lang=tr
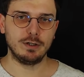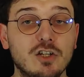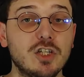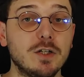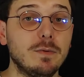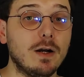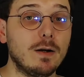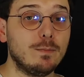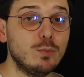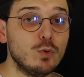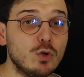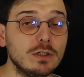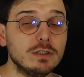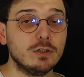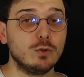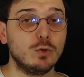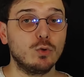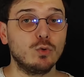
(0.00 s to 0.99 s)
Acaba bu
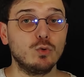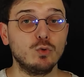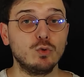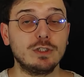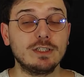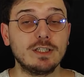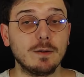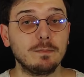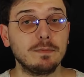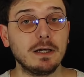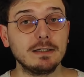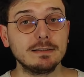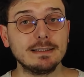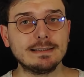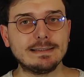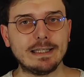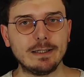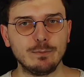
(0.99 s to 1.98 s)
kadar okur
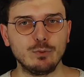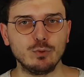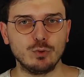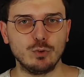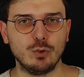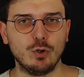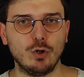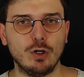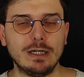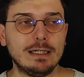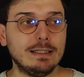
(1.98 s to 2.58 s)
kitaplarda ne buluyor?